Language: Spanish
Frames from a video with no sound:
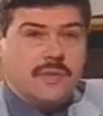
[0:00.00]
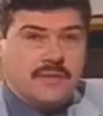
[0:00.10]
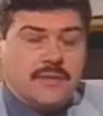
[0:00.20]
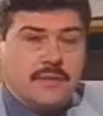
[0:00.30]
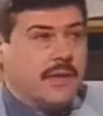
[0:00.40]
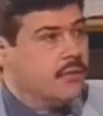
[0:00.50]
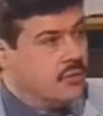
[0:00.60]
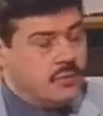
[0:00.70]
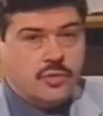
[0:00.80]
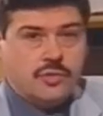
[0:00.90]
más celebrado,
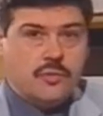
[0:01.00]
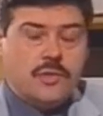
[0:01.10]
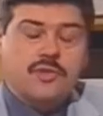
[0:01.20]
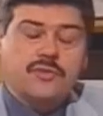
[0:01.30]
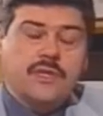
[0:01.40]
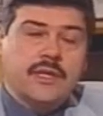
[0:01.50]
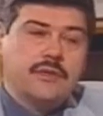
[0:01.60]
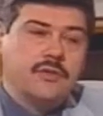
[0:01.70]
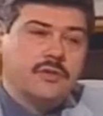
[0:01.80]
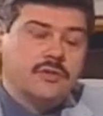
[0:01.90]
como, ha dicho
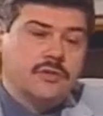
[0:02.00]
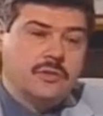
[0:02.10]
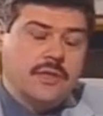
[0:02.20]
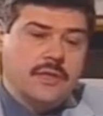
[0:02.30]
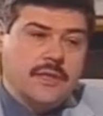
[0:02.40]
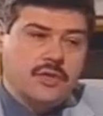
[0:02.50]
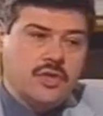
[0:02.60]
Fernando, entre